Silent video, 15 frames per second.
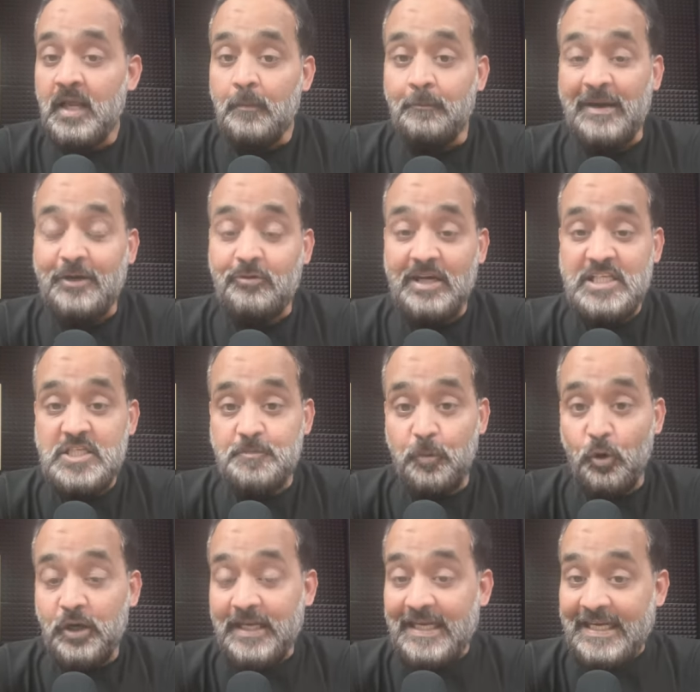बिटकॉइन
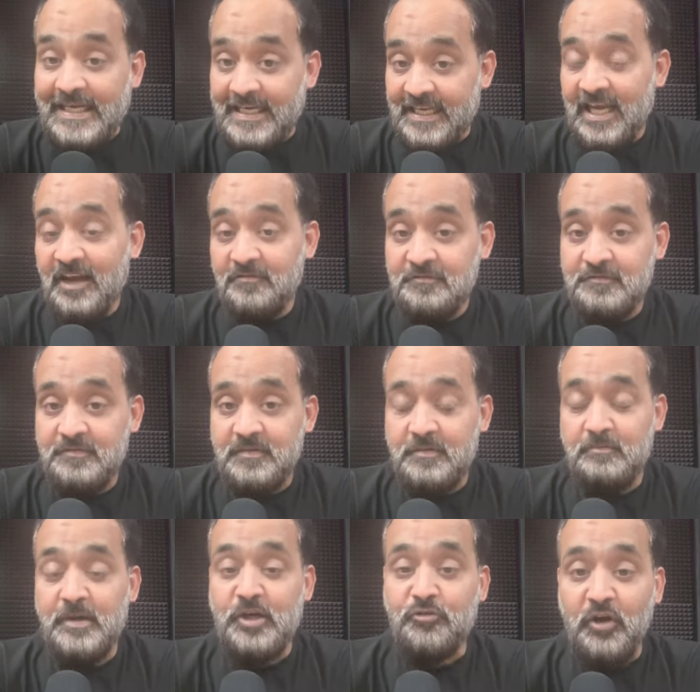स्पोर्ट ईटीएफ
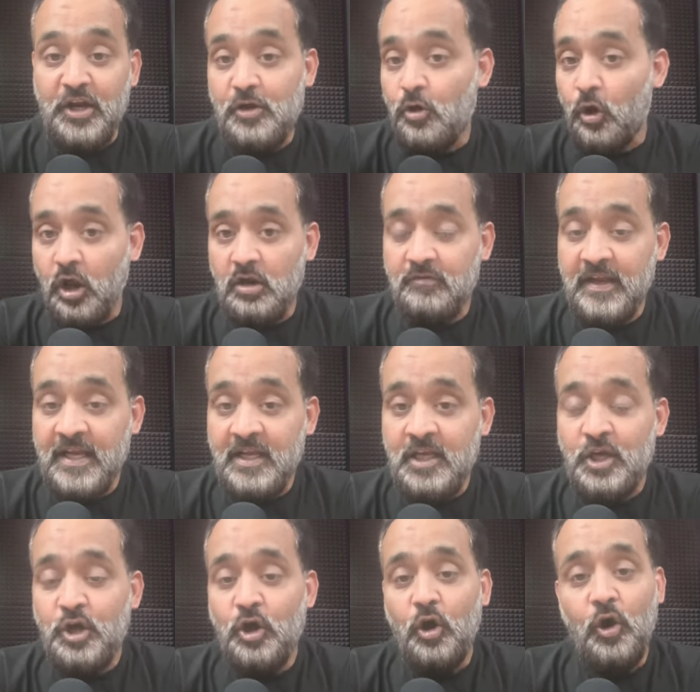बिटकॉइन हॉल्विंग
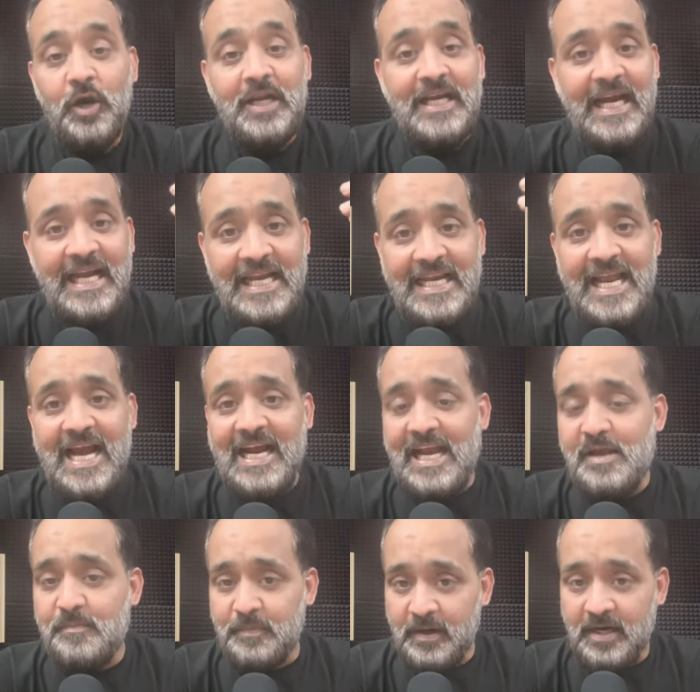और कहीं ना
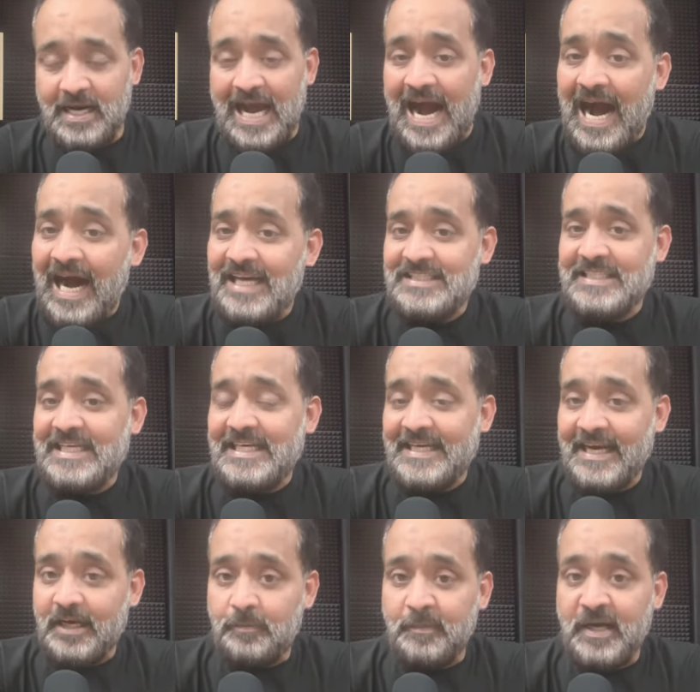कहीं पर आज की
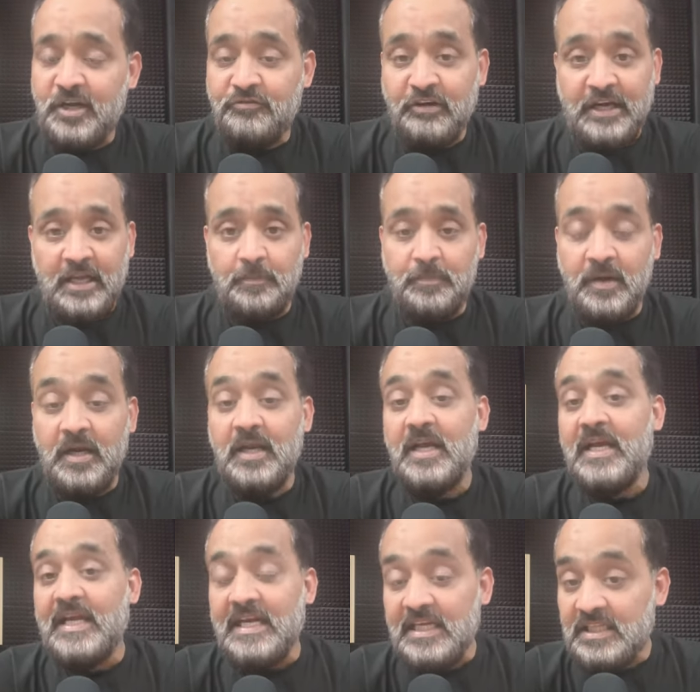डेट में ट्विटर पर
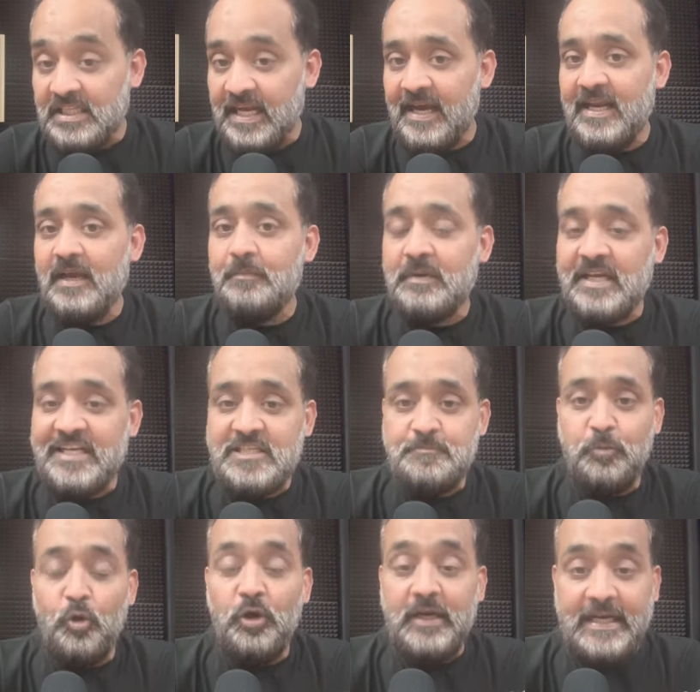इथेरियम के
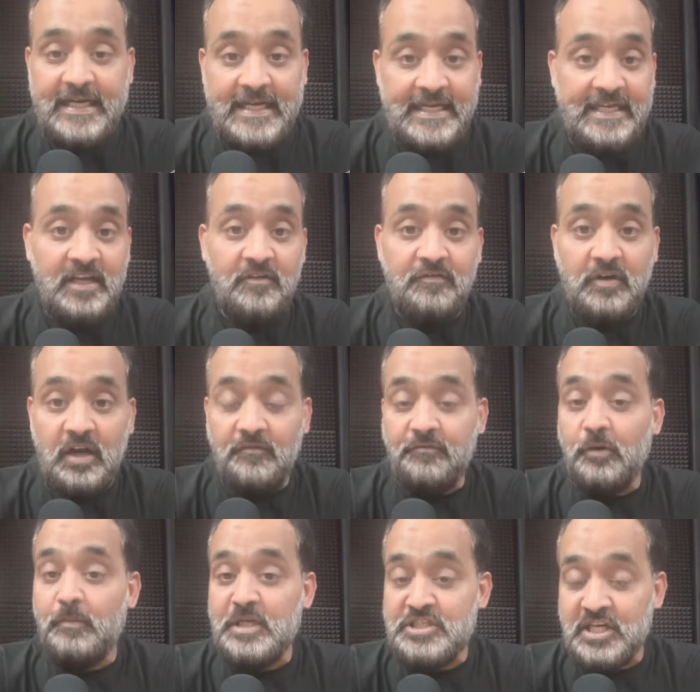स्पोर्ट ईटीएफ
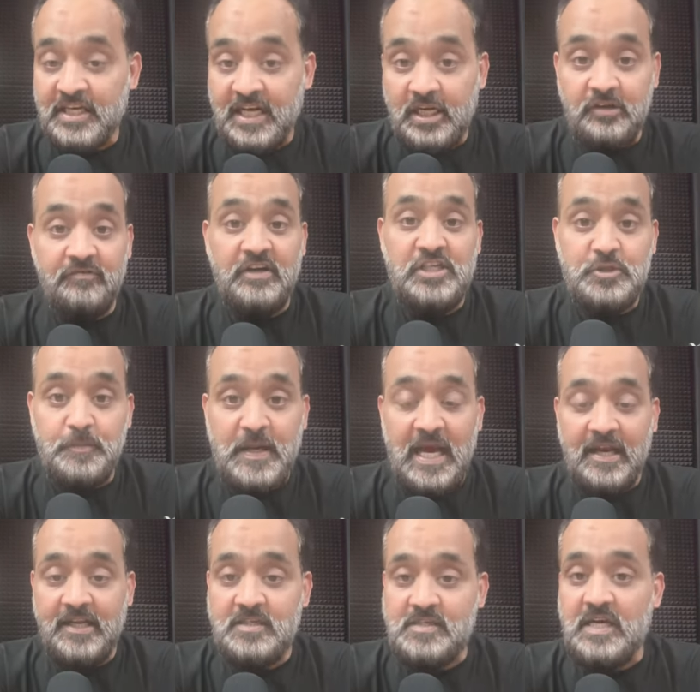कंफर्मेशन के ट्विट्स भी
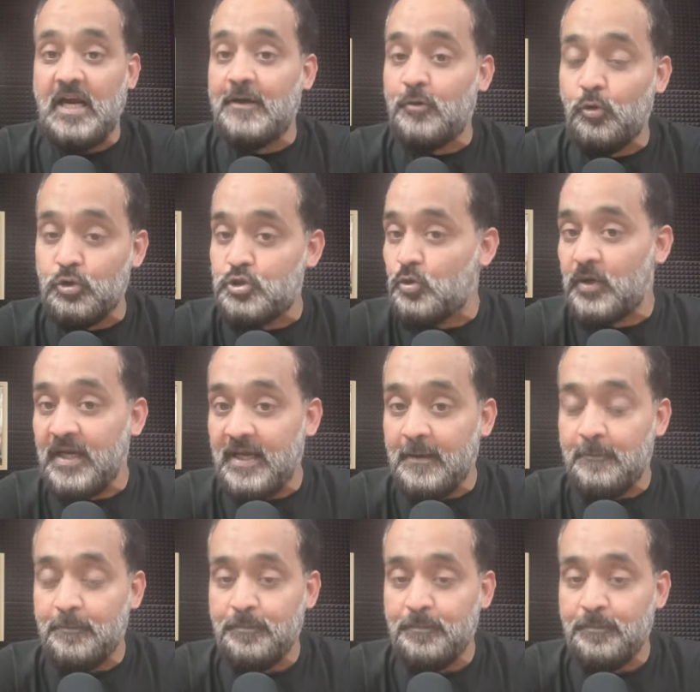आने स्टार्ट हो चुके हैं